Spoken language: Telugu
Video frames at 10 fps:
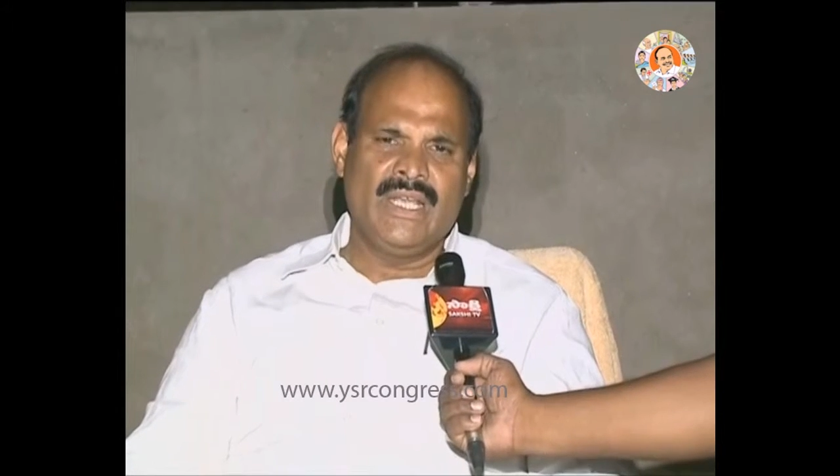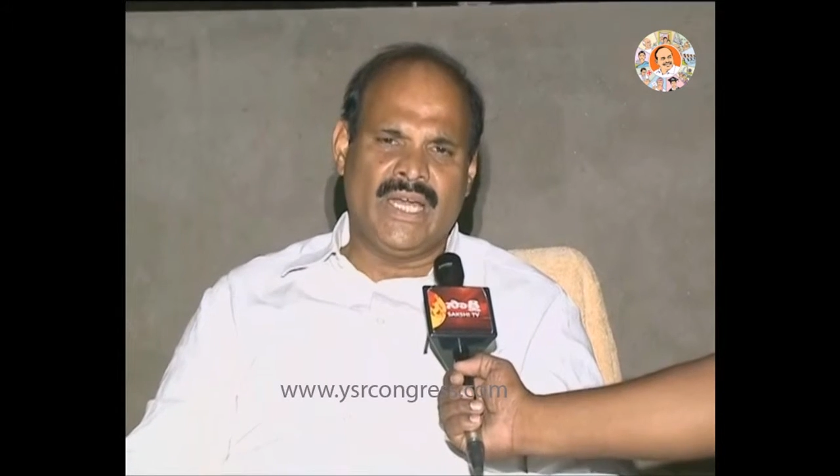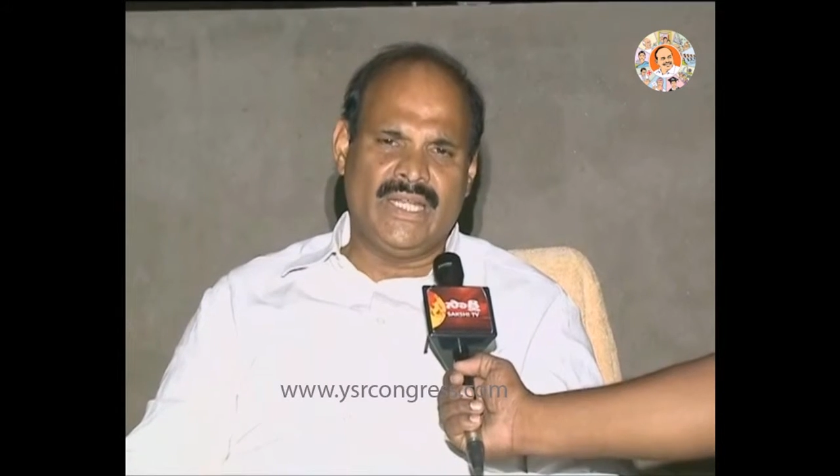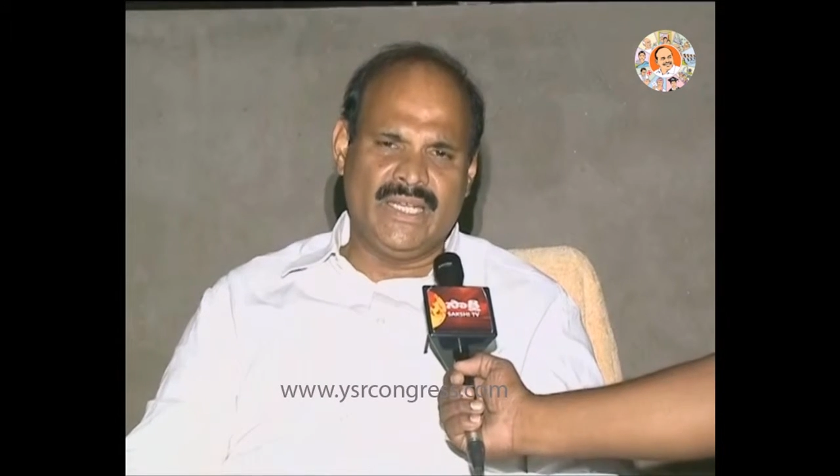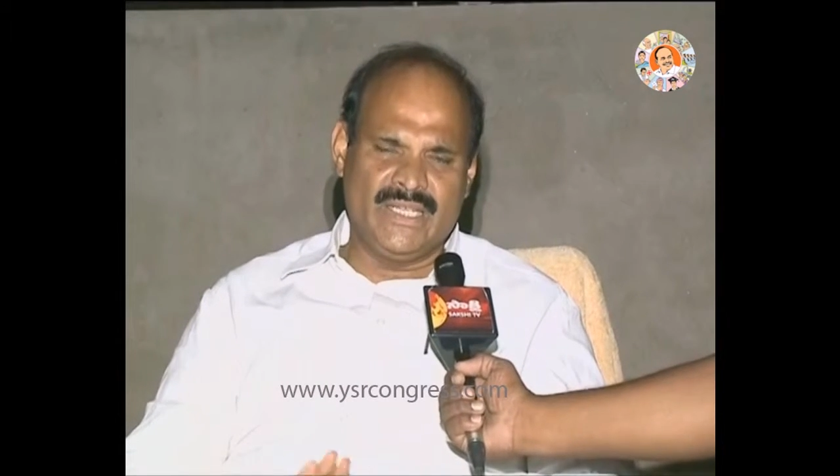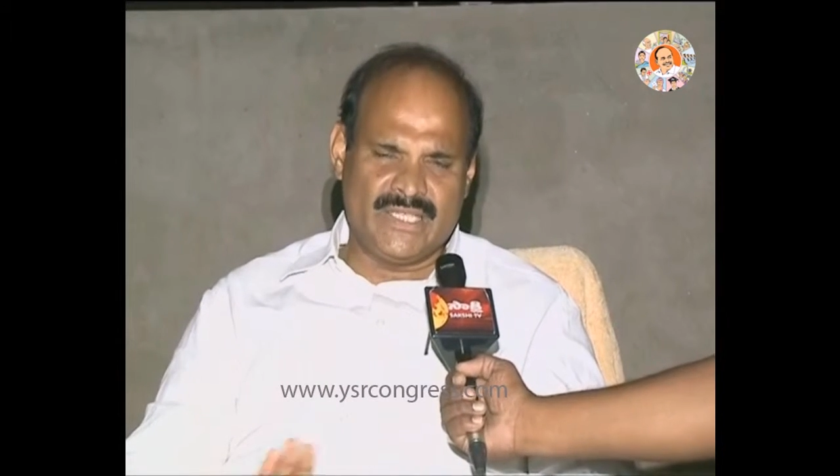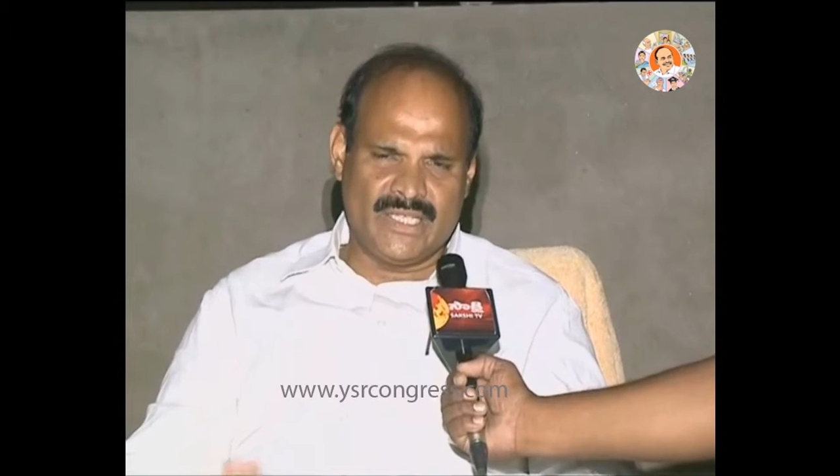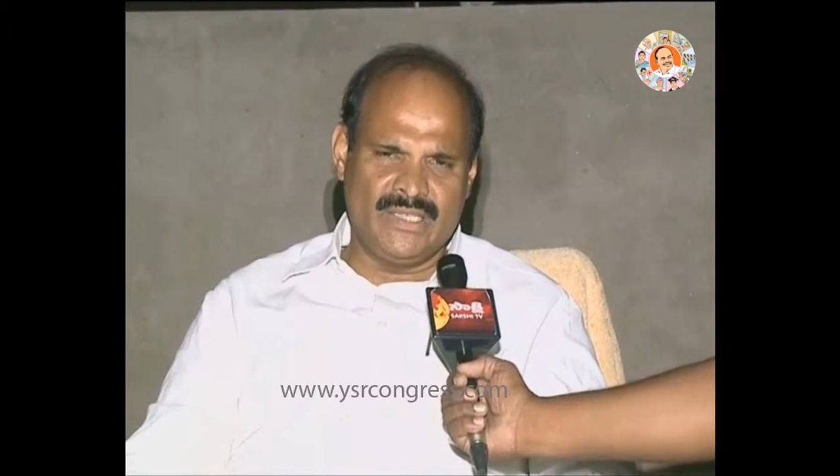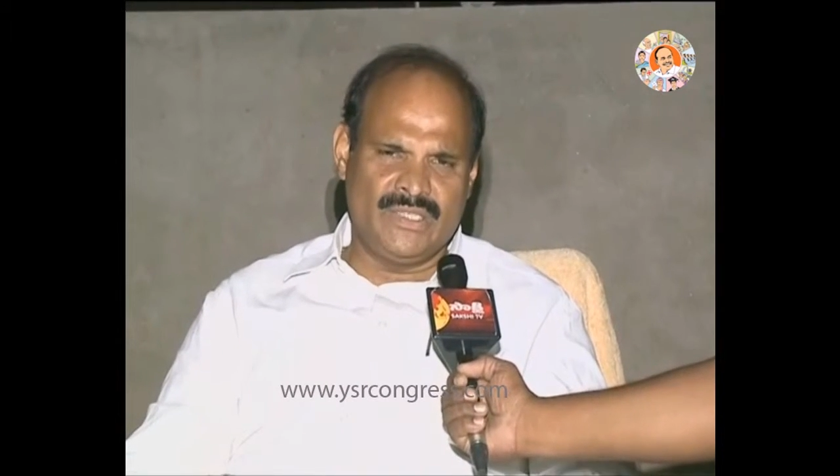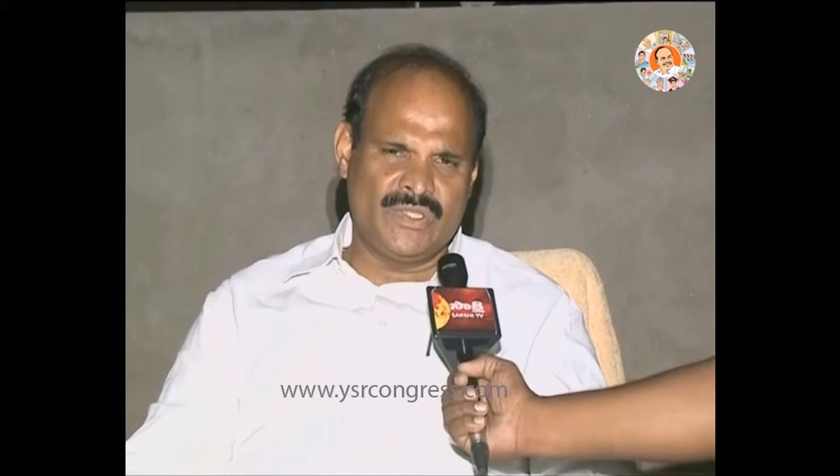కఠిన
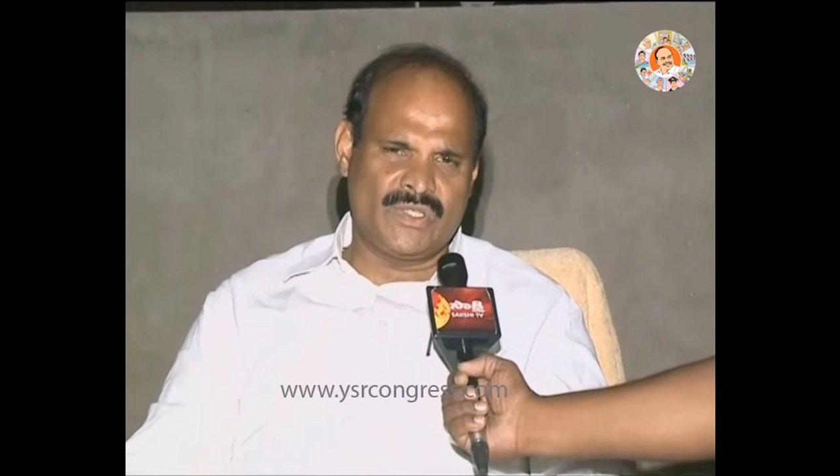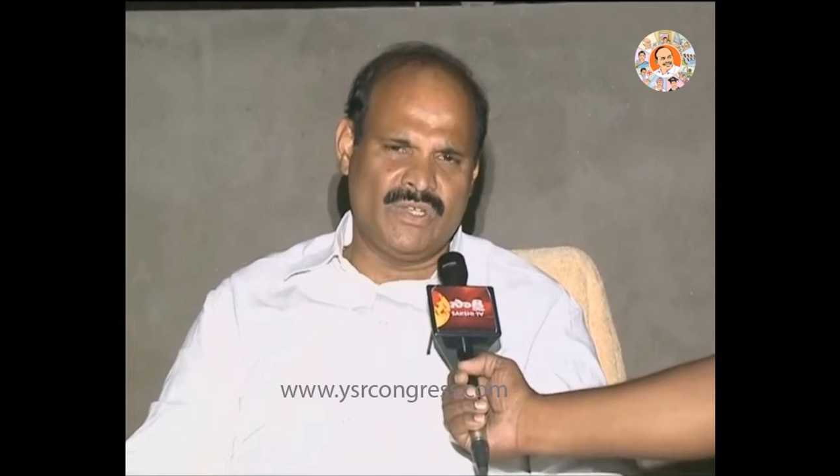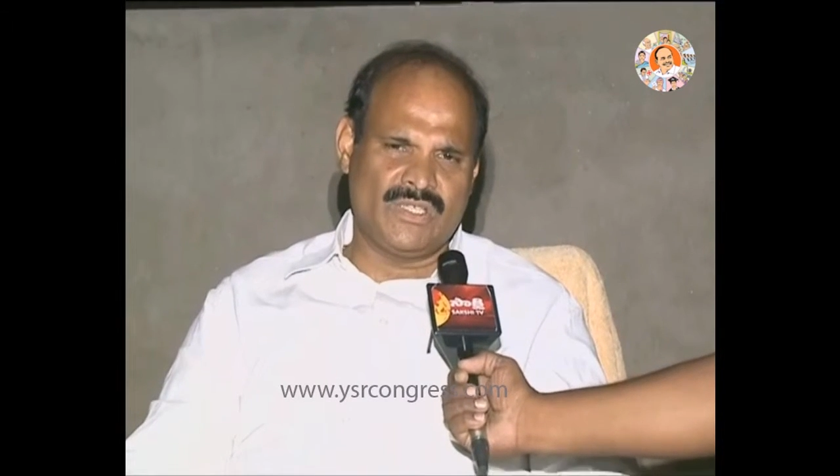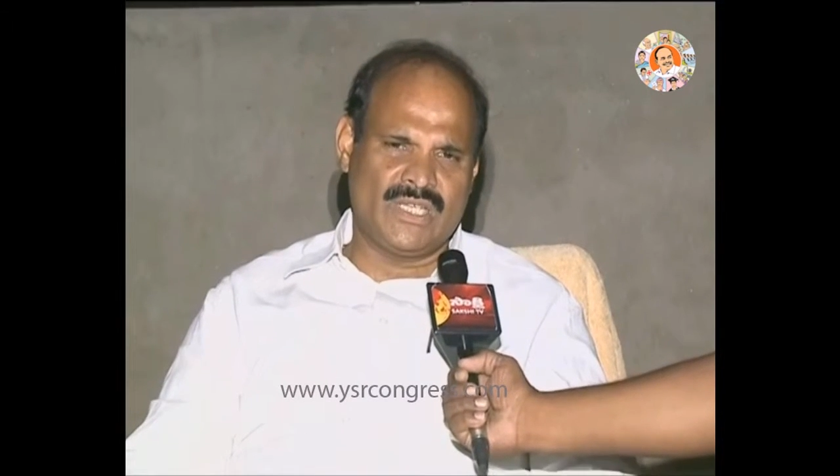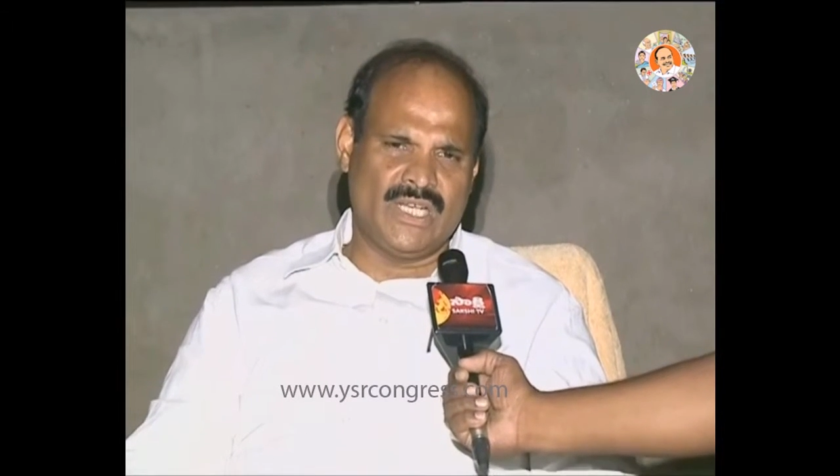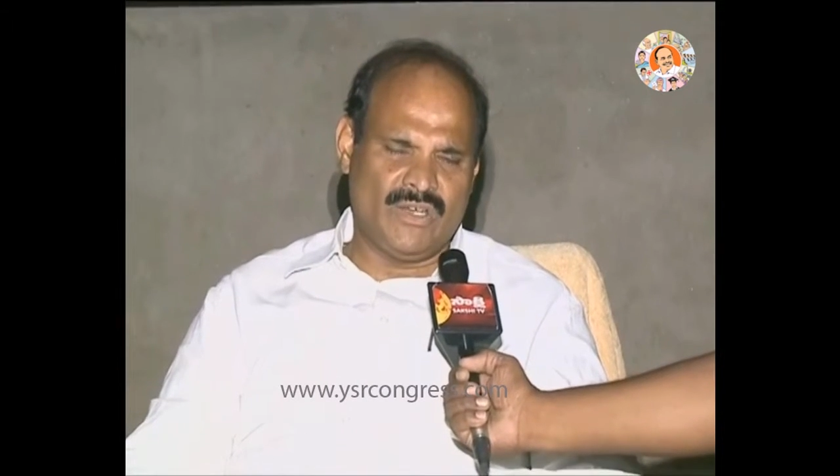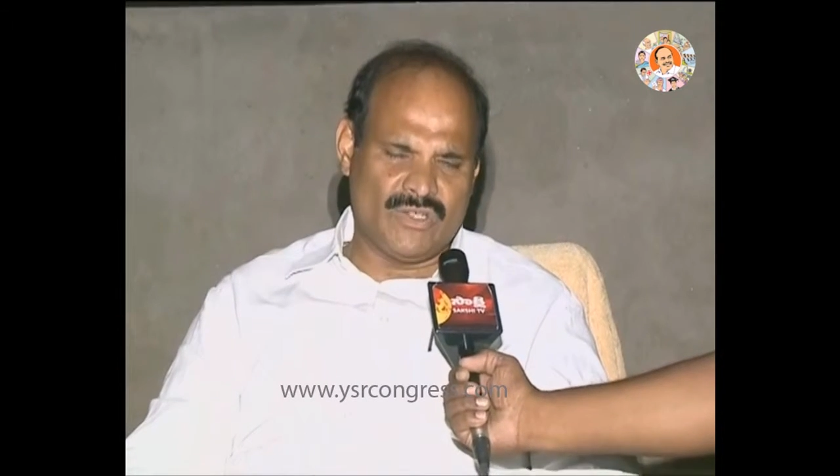చర్యలు తీసుకోవాల్సిన